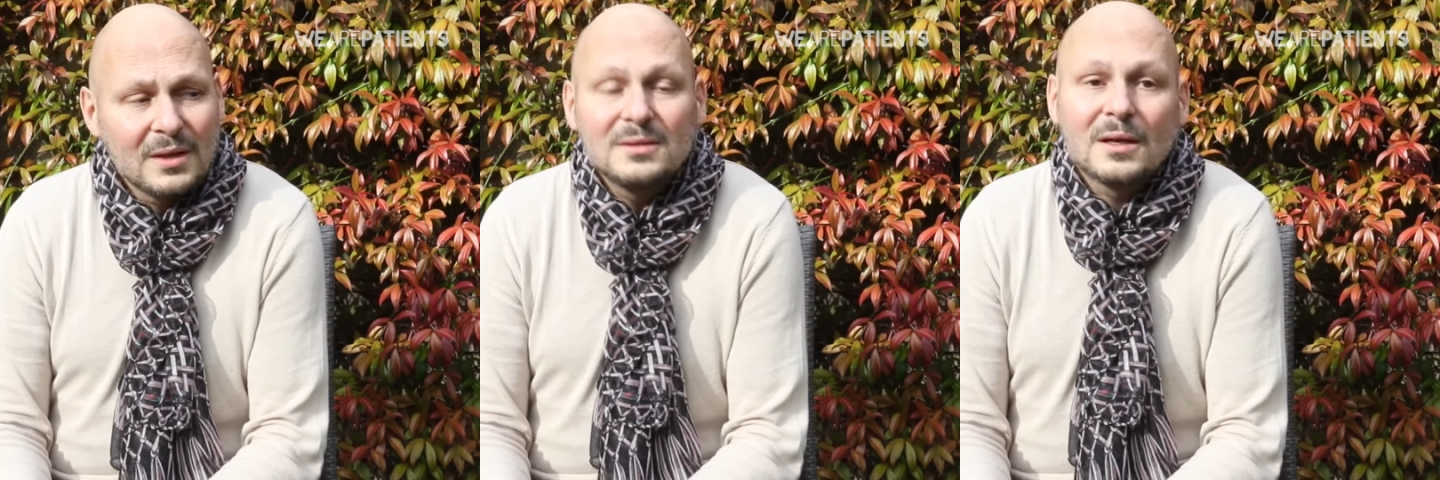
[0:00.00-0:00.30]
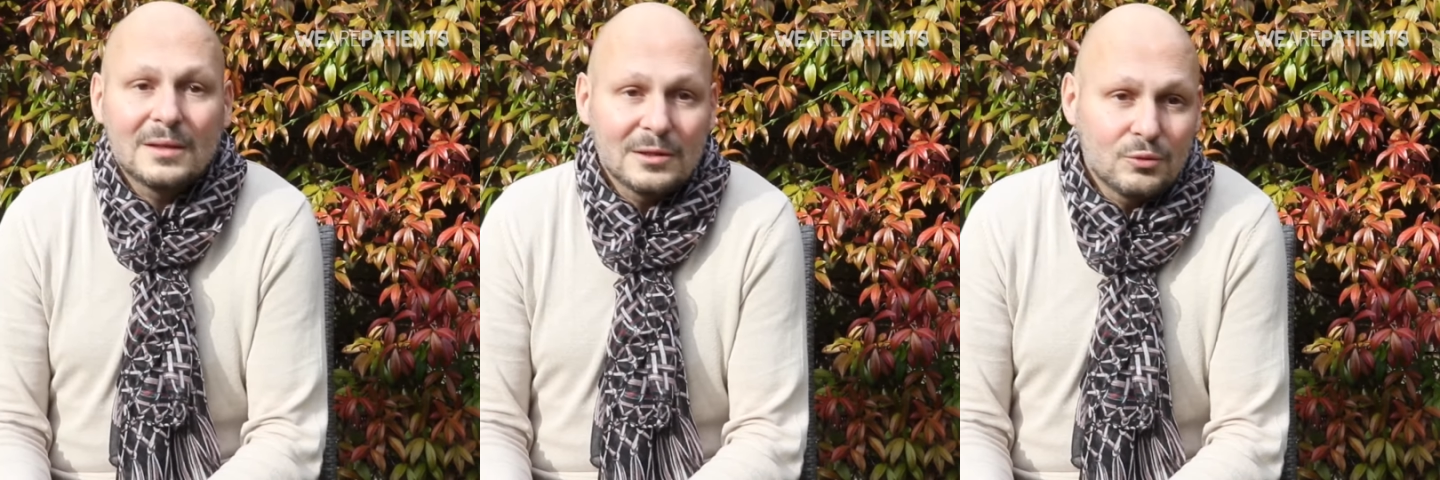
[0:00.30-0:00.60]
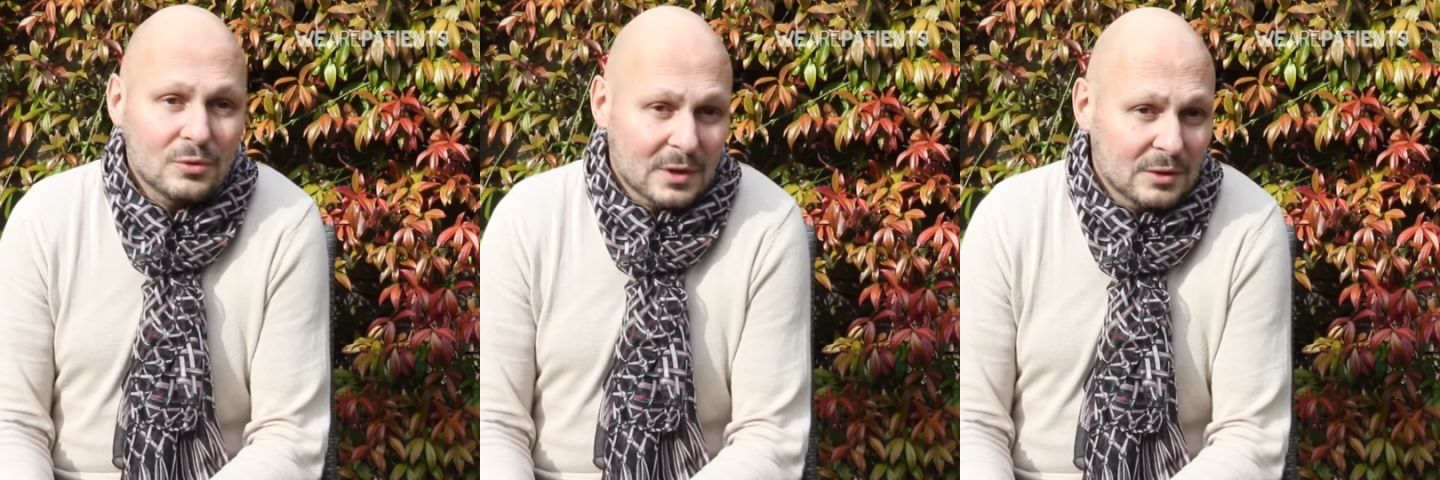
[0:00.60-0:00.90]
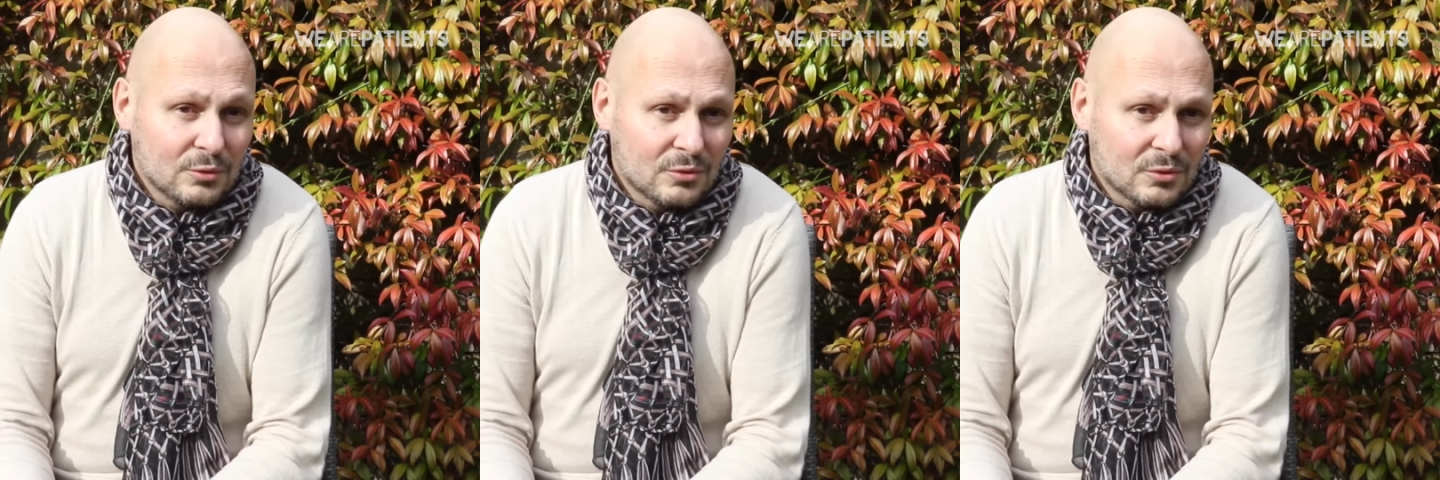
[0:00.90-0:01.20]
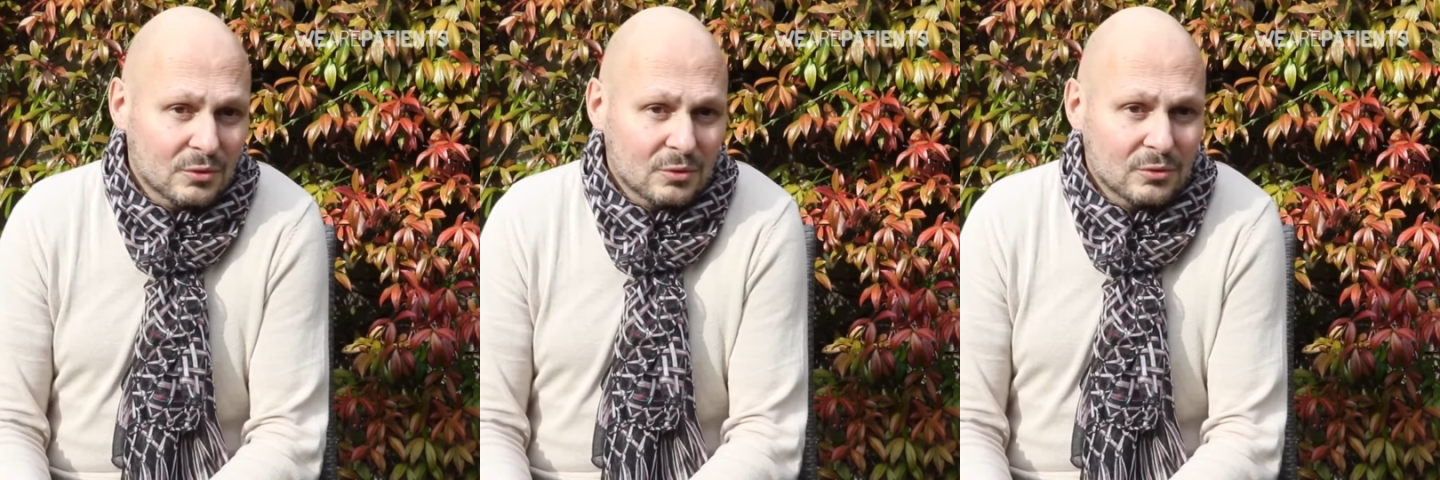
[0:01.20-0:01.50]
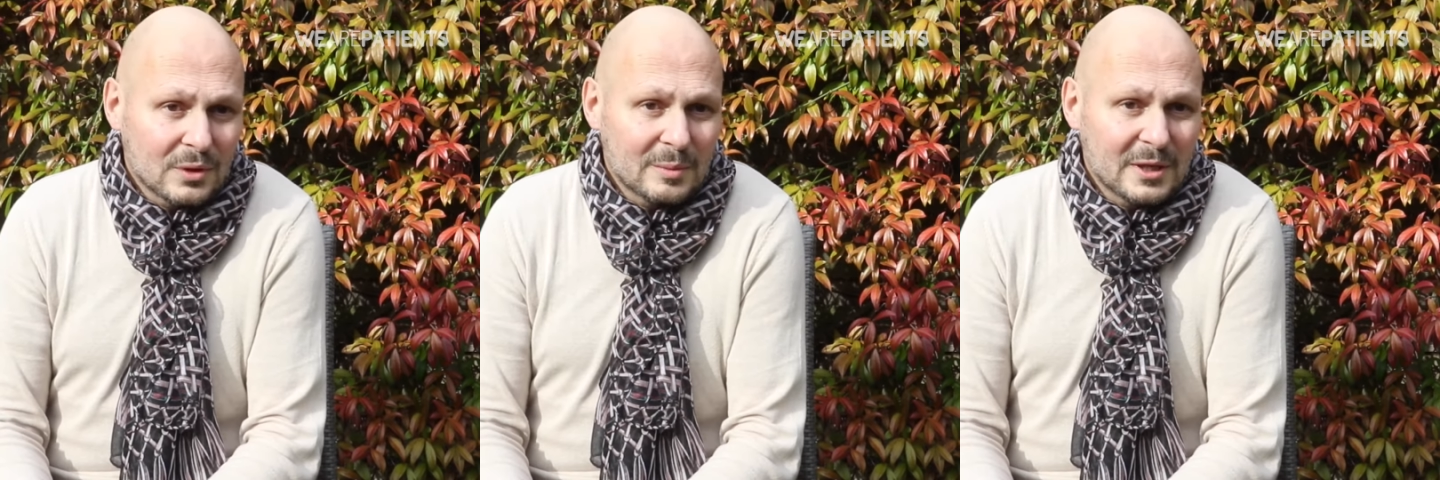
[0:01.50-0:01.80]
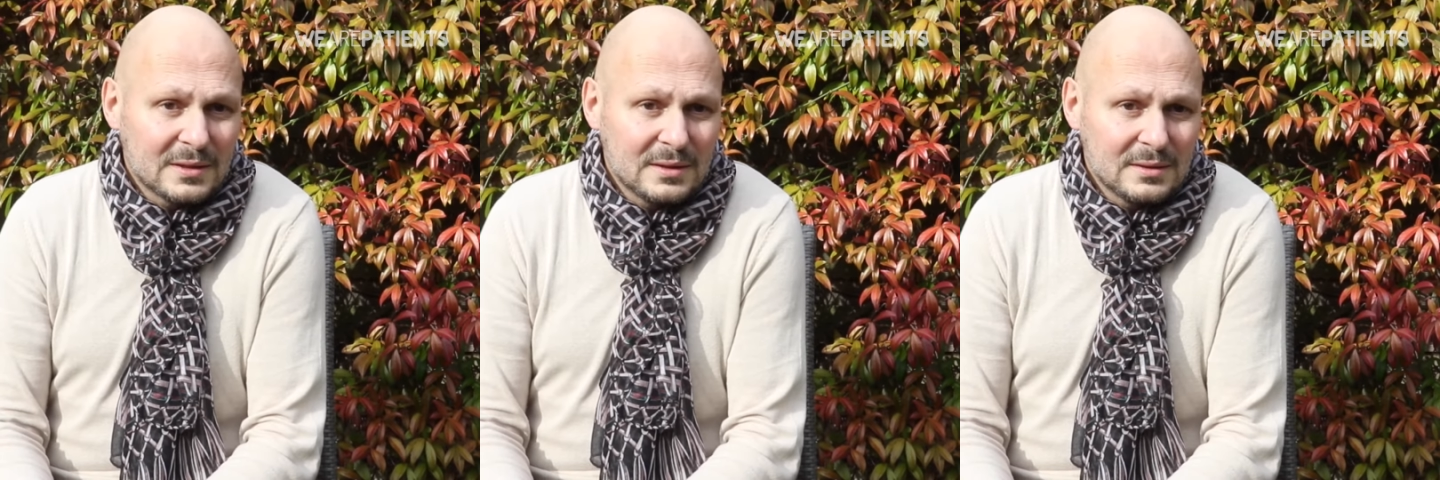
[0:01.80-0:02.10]
c'est un atout dans la lutte contre la
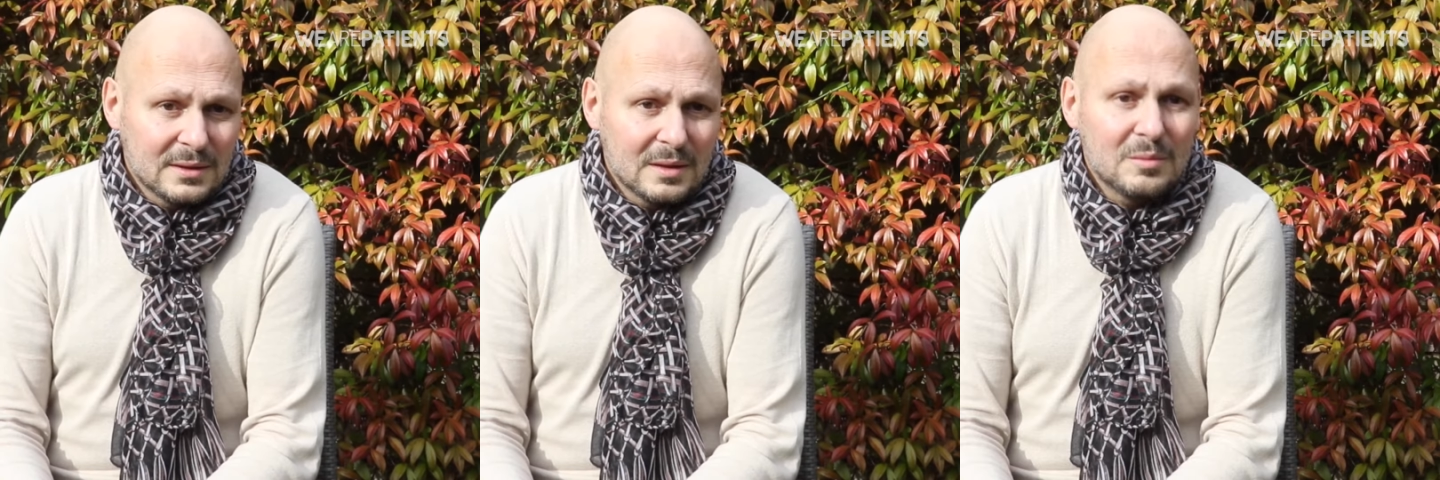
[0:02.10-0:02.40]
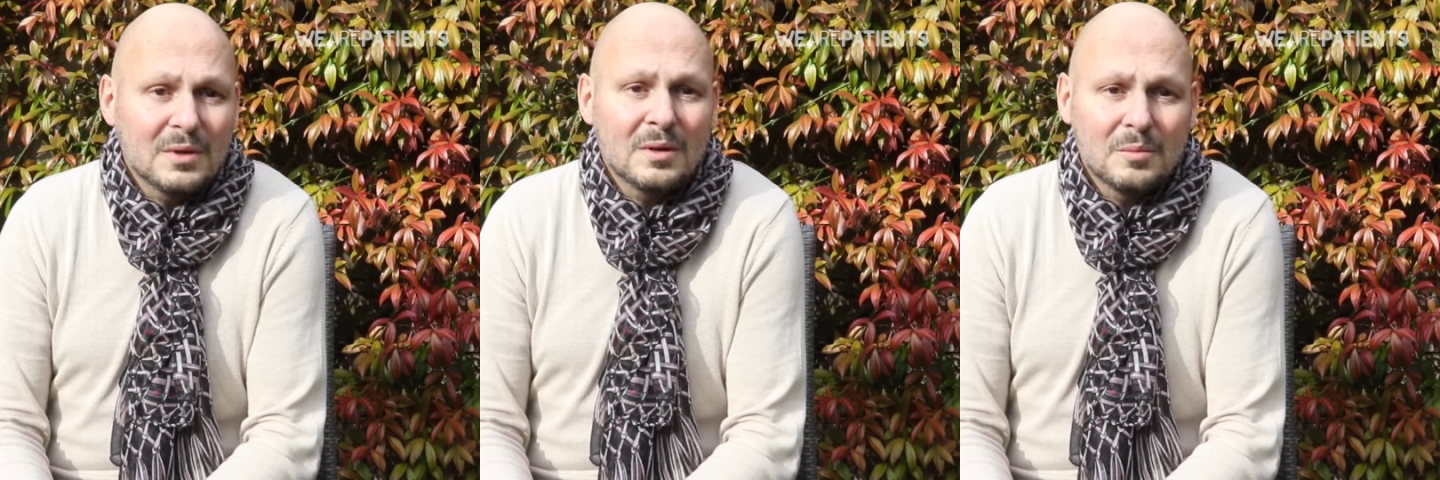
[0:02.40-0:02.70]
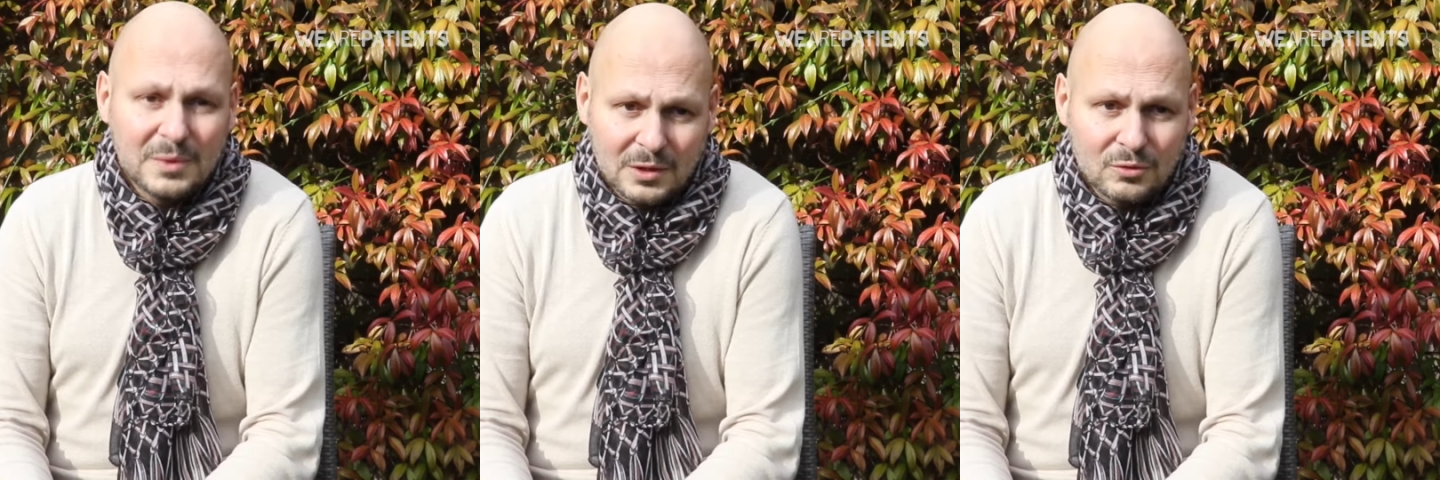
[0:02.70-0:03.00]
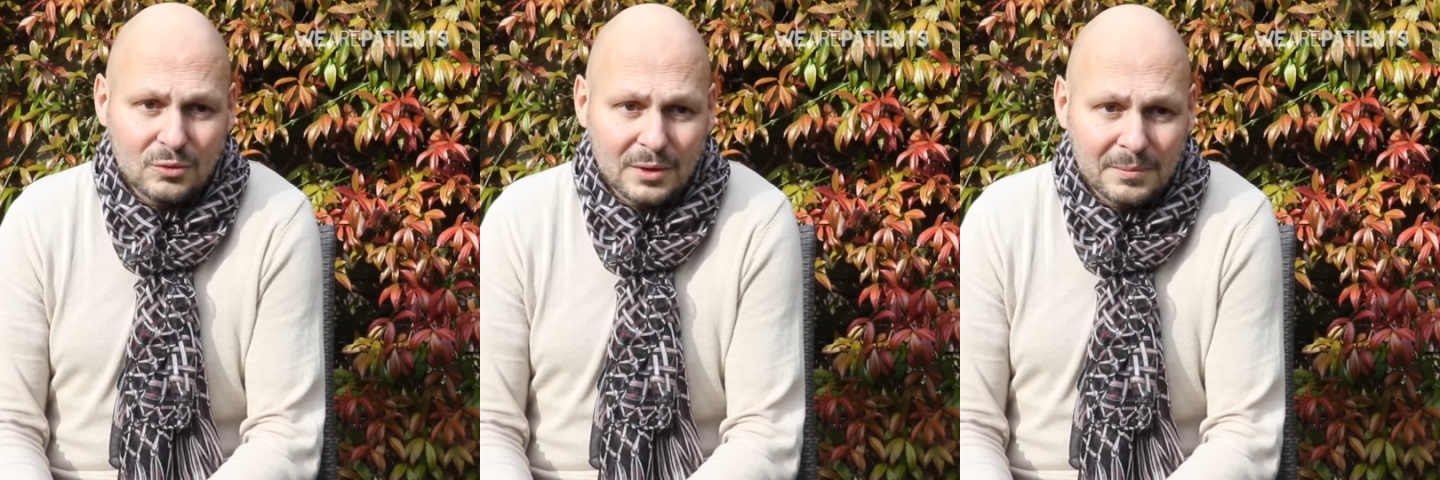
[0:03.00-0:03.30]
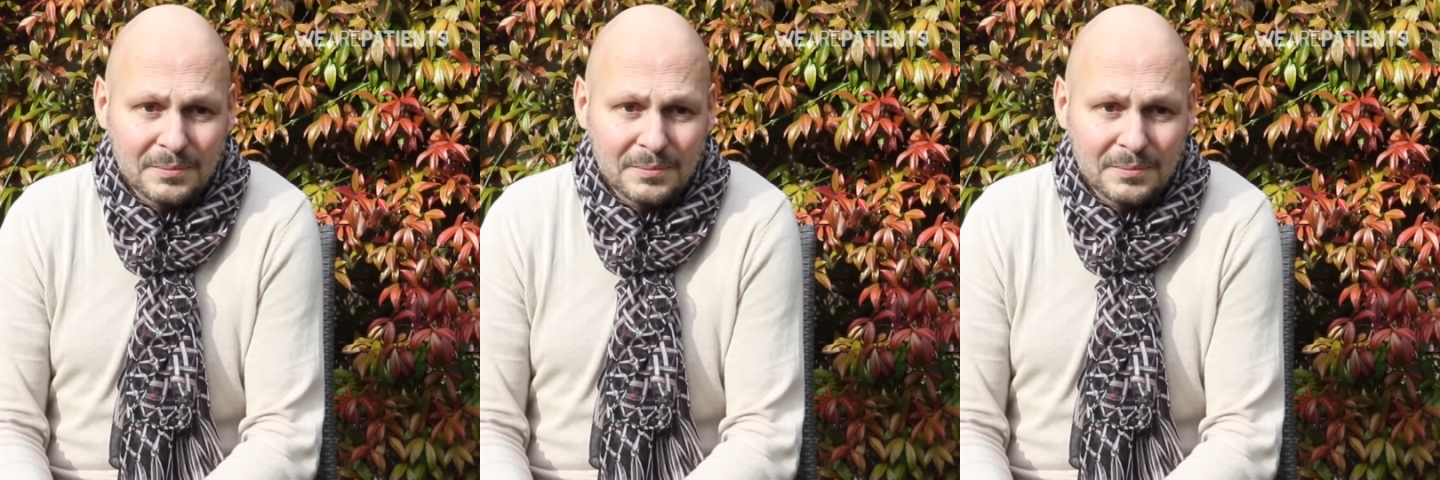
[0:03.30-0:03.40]
maladie, c'est d'être bien entouré.